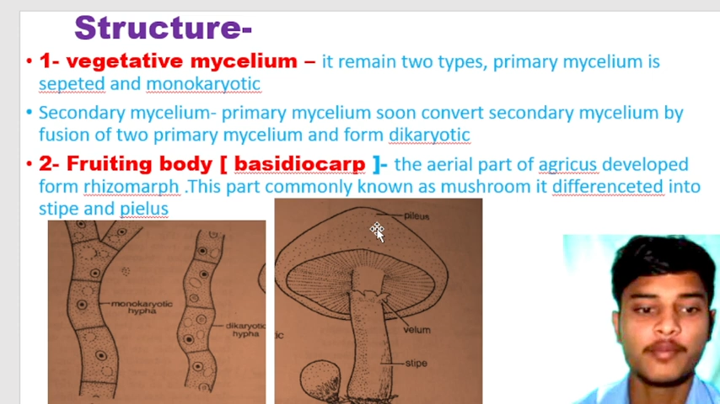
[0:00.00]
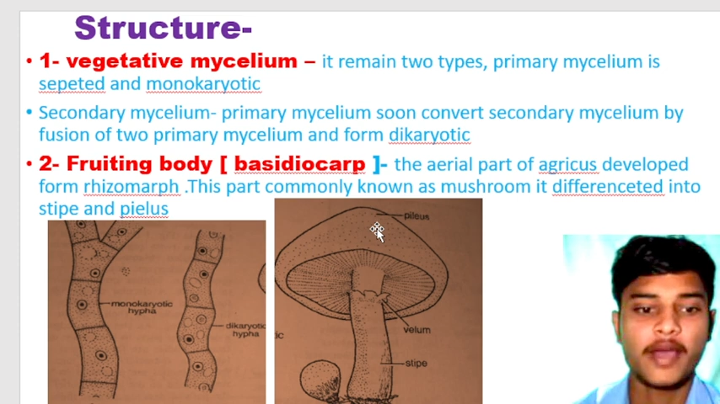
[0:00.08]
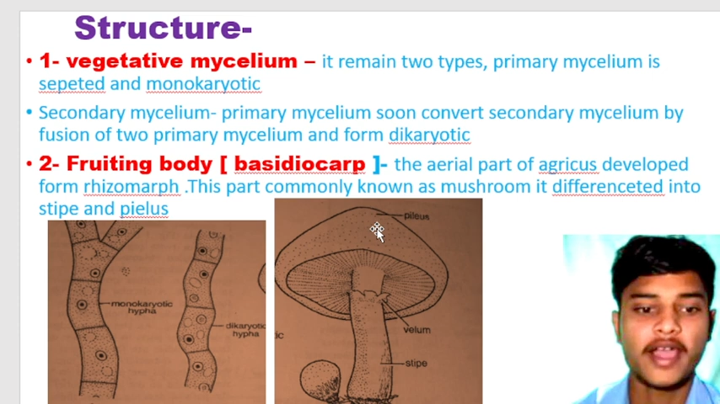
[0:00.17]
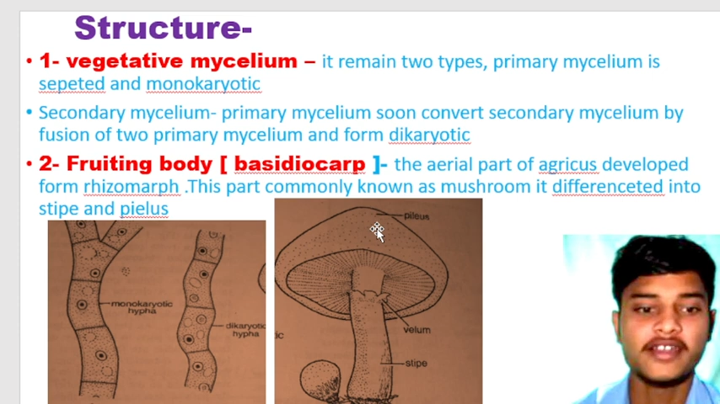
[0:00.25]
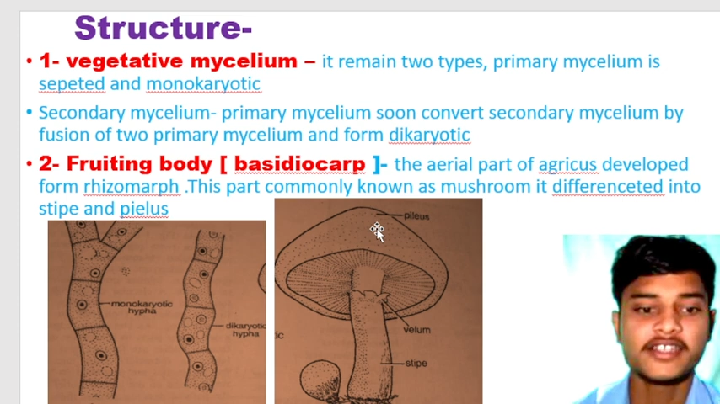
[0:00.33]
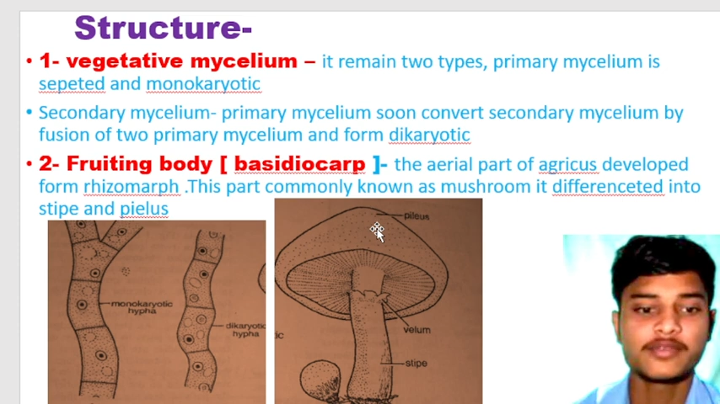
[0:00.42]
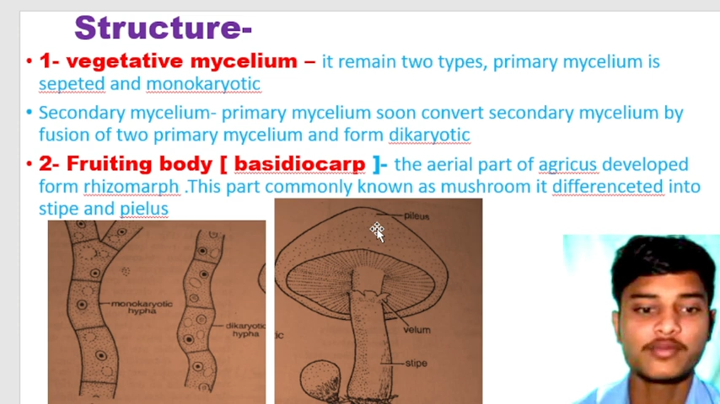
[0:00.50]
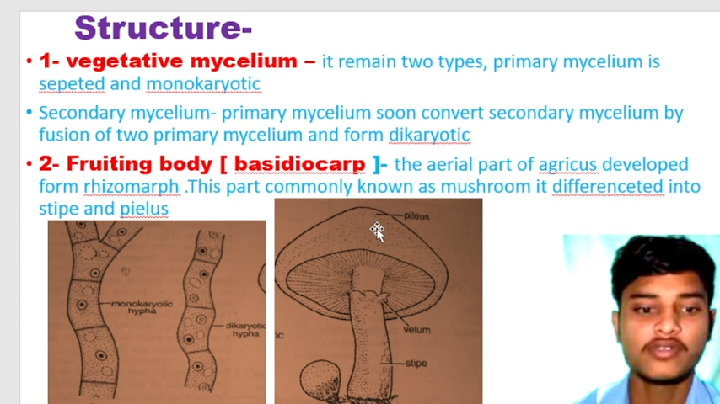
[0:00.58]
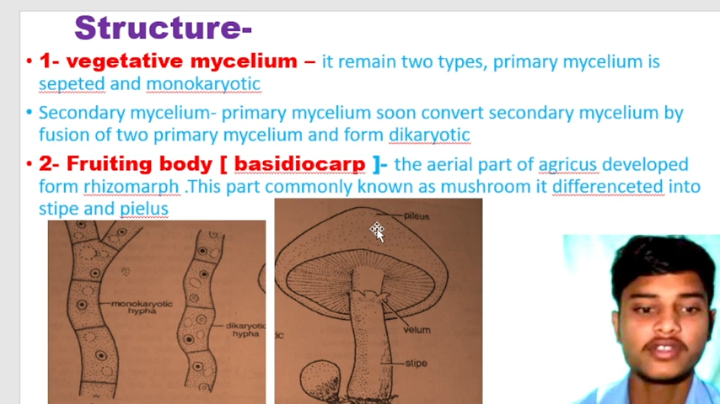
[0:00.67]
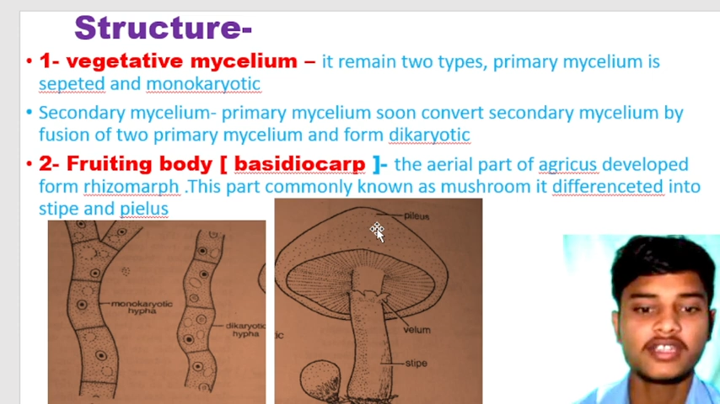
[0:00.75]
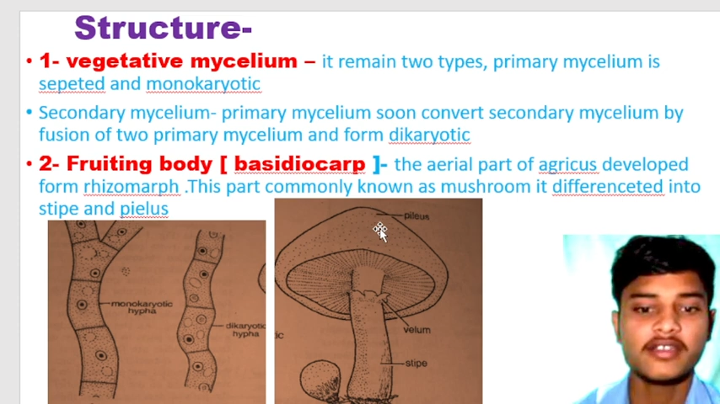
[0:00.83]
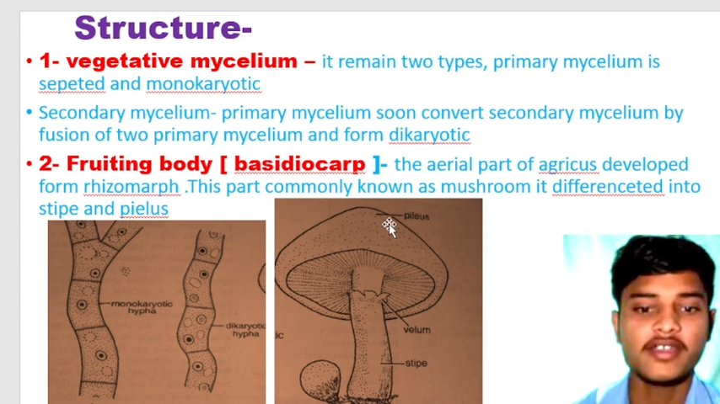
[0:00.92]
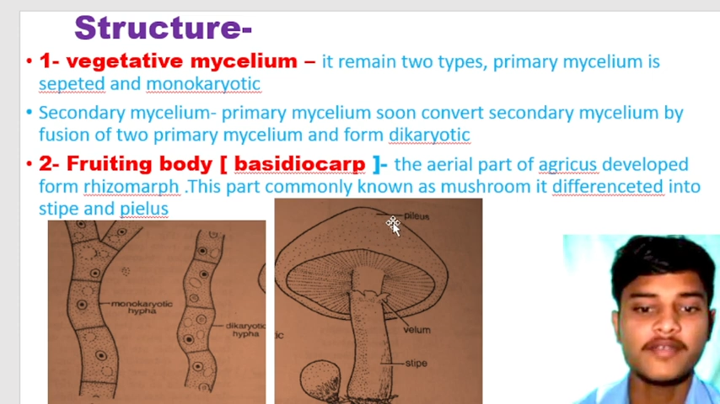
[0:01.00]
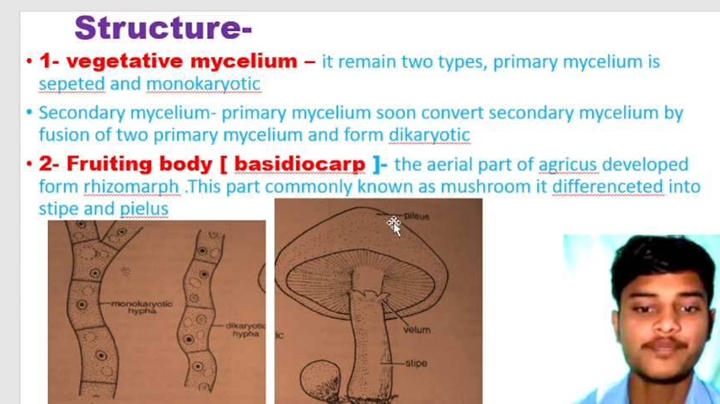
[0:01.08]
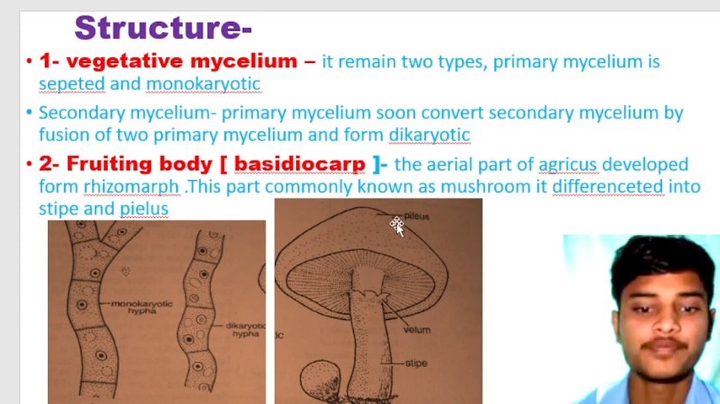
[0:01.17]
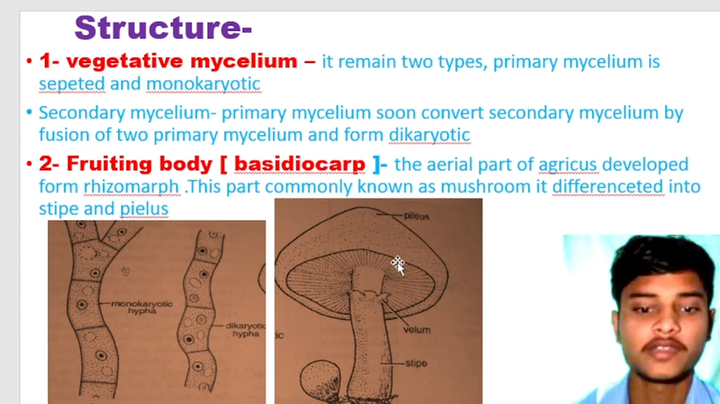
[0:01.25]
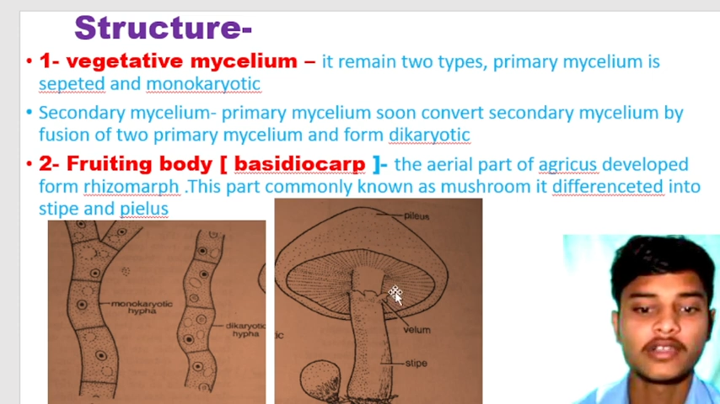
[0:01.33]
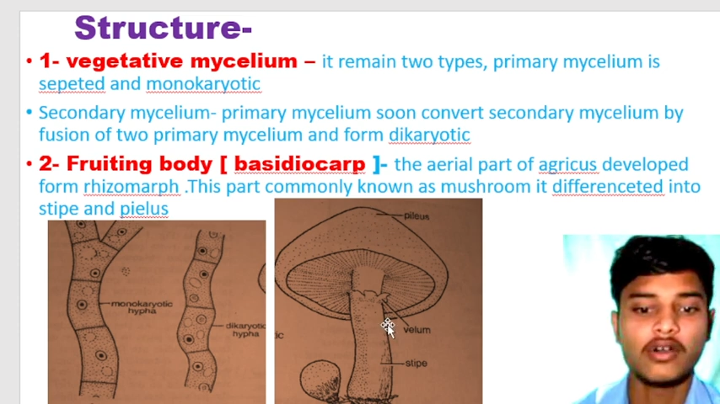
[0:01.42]
पाइलस बोलते हैं
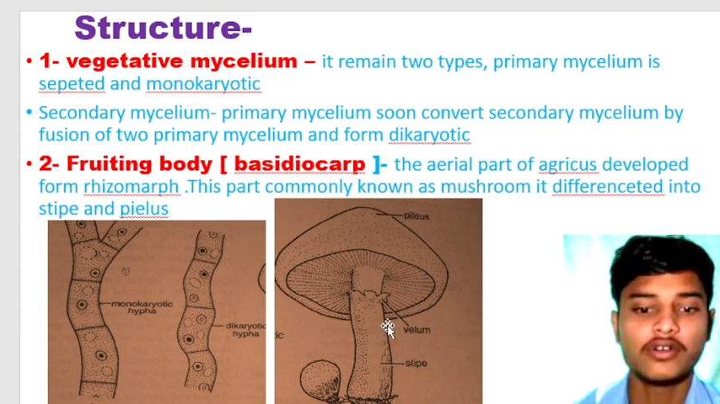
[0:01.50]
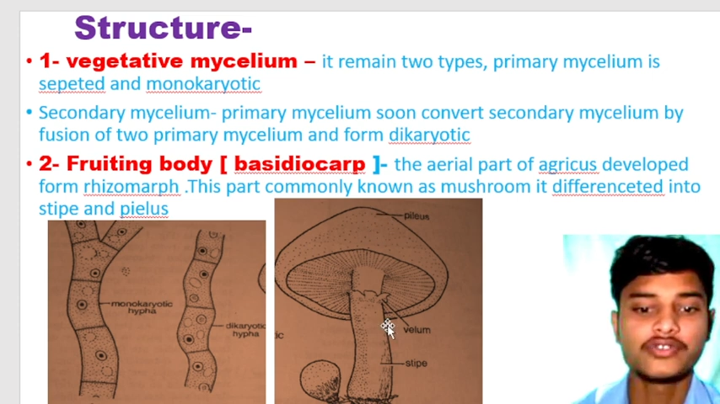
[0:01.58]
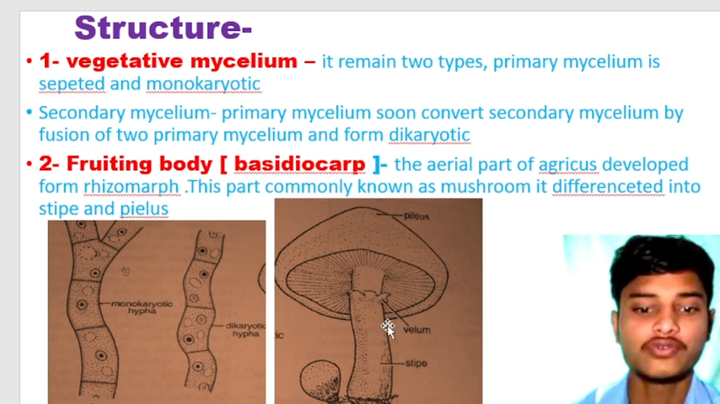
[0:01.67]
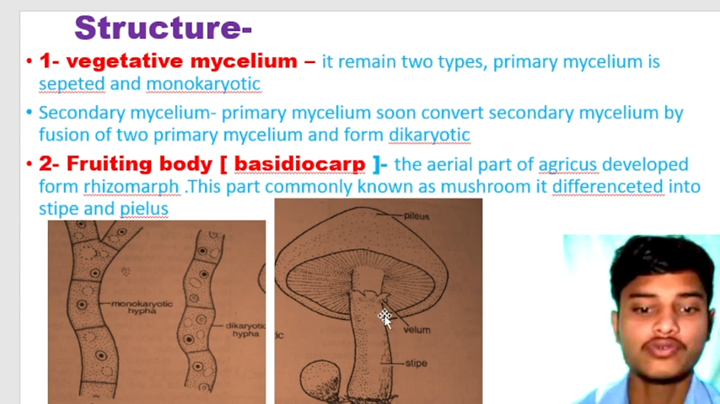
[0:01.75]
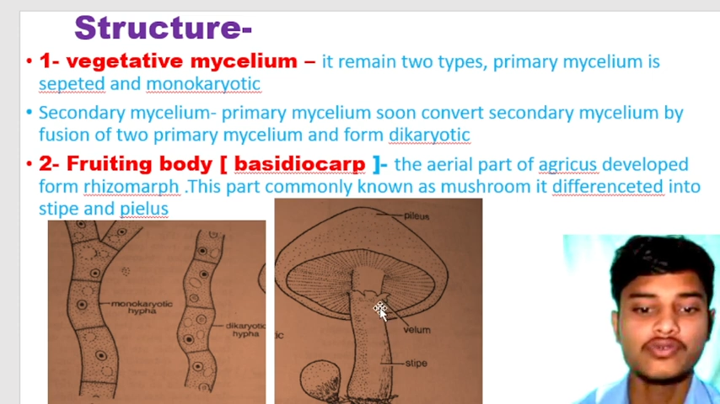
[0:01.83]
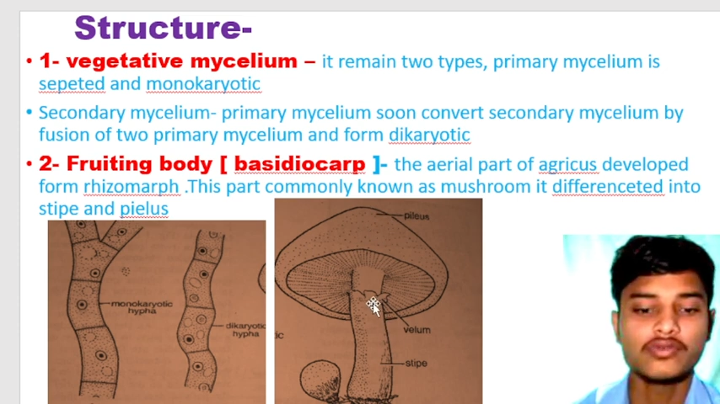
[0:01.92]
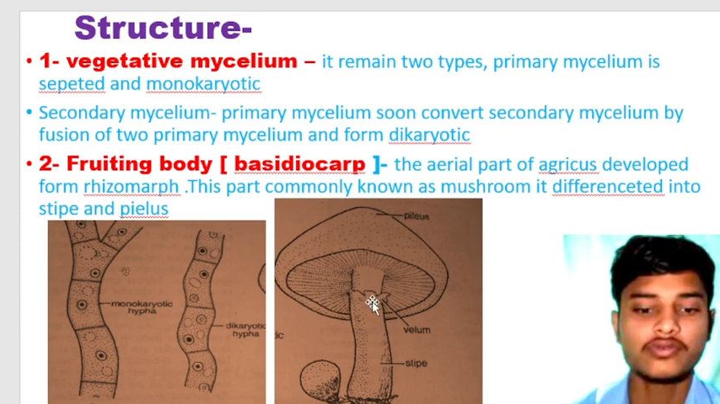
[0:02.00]
और जो